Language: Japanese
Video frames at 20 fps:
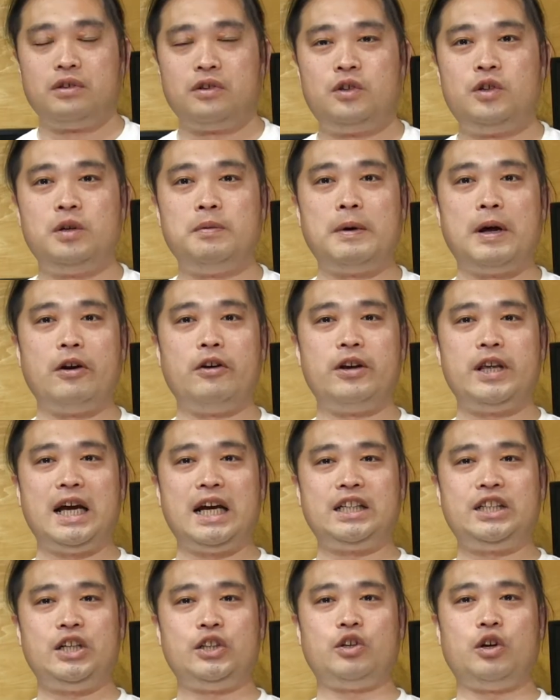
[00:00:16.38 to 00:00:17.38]
車の
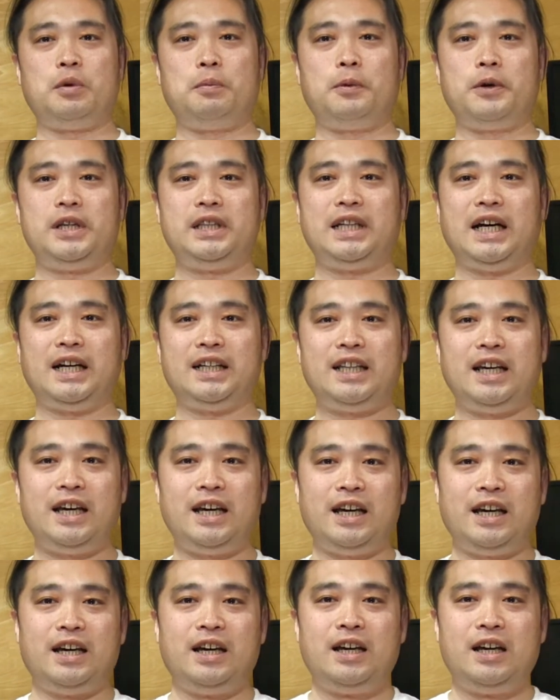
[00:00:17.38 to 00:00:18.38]
リアシートのモニター
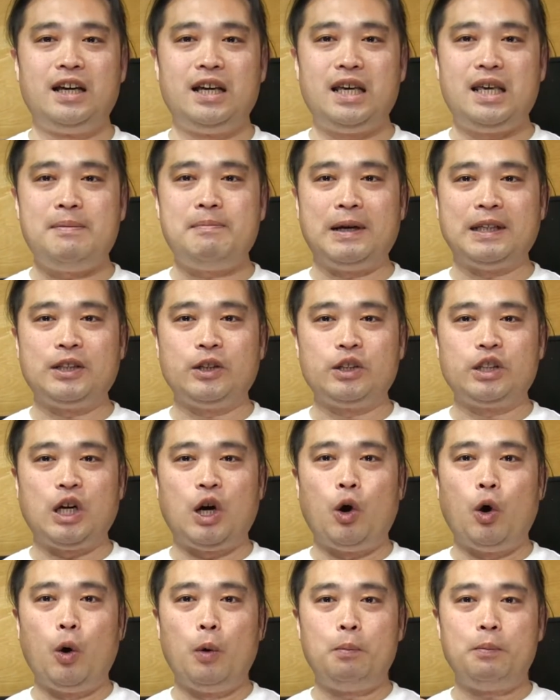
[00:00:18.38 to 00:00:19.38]
で、今撮った
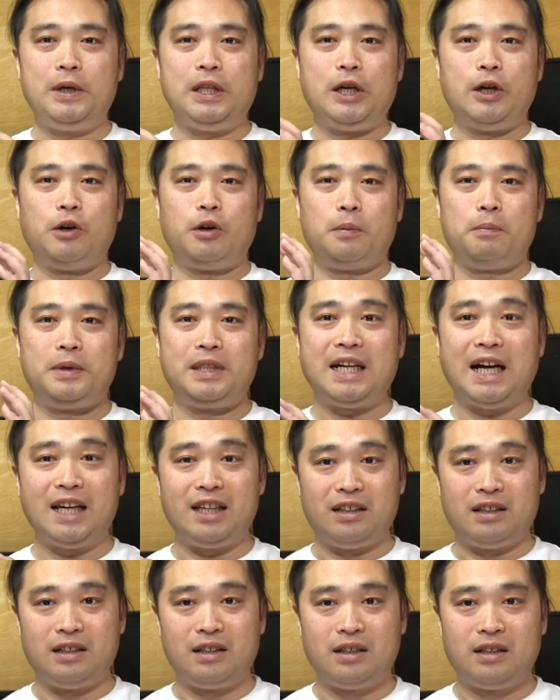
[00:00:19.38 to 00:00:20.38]
ホームビデオを見た
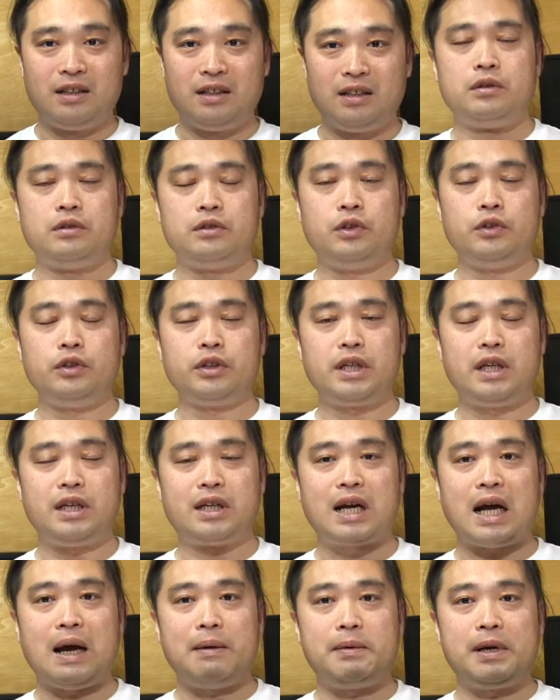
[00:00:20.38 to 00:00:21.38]
い。その
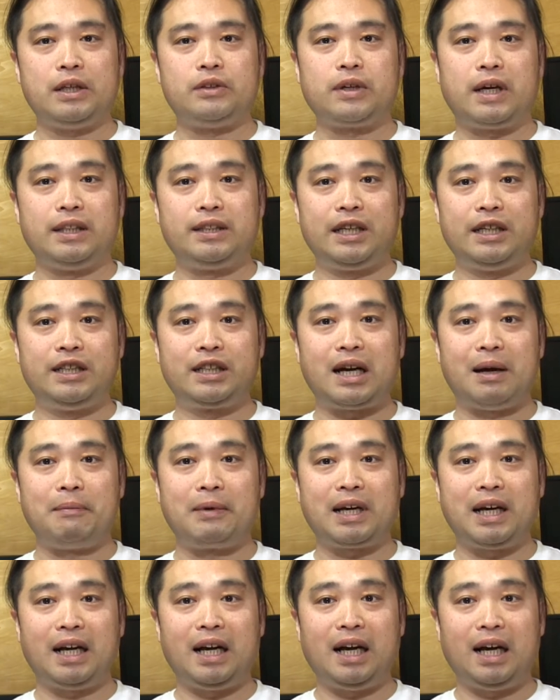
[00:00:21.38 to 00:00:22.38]
時、カメラとか
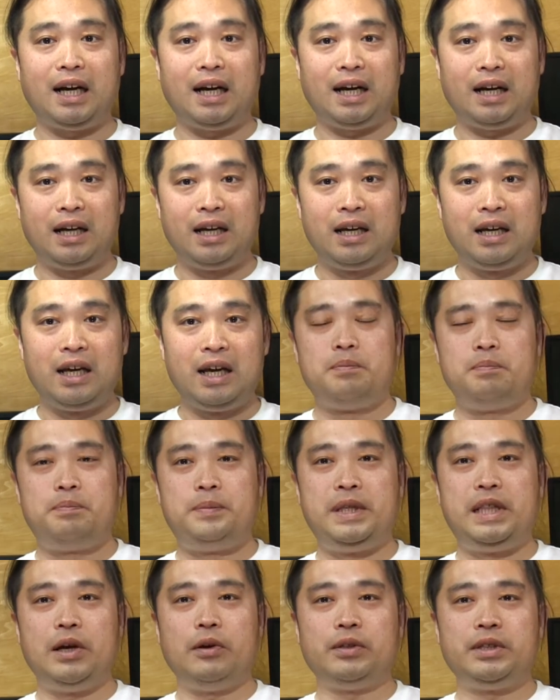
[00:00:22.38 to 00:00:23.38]
デジカメから、
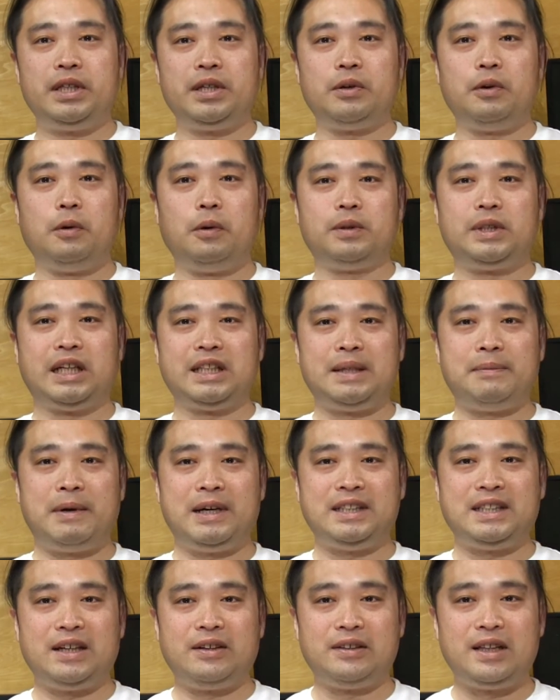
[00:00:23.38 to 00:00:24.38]
ビデオ信号を出せ
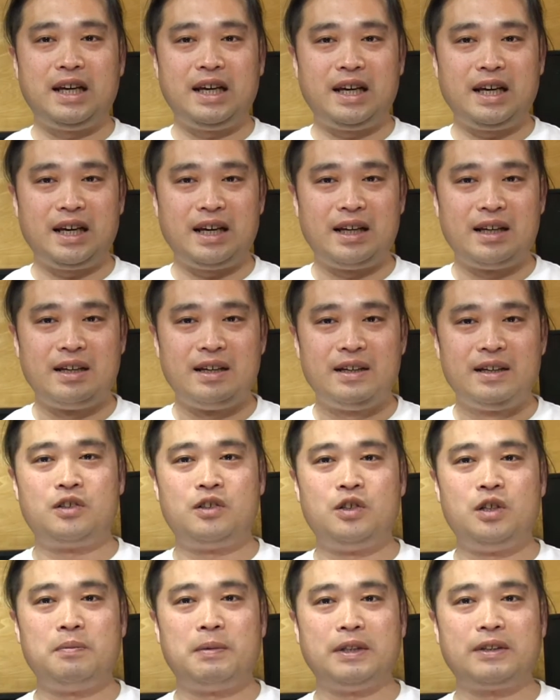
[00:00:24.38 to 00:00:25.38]
ましたので、
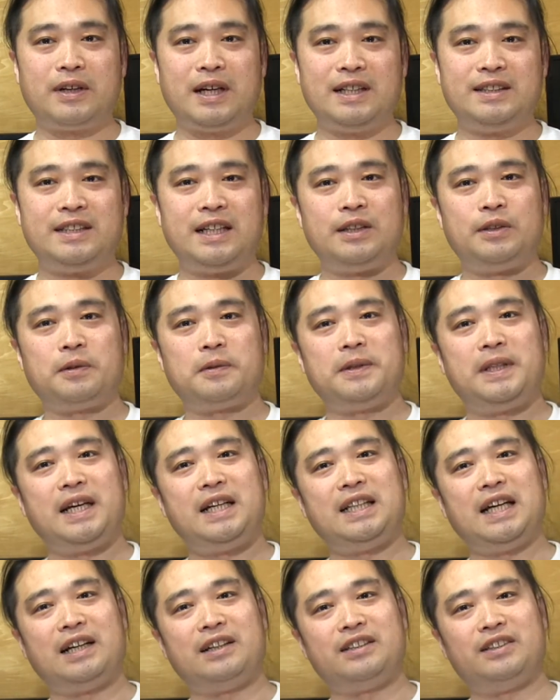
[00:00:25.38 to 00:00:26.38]
車とかに接続で
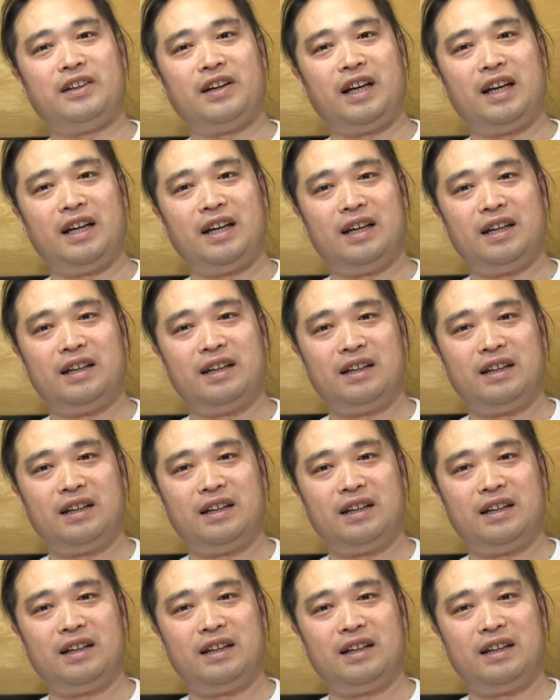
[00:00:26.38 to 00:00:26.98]
きたんですよね。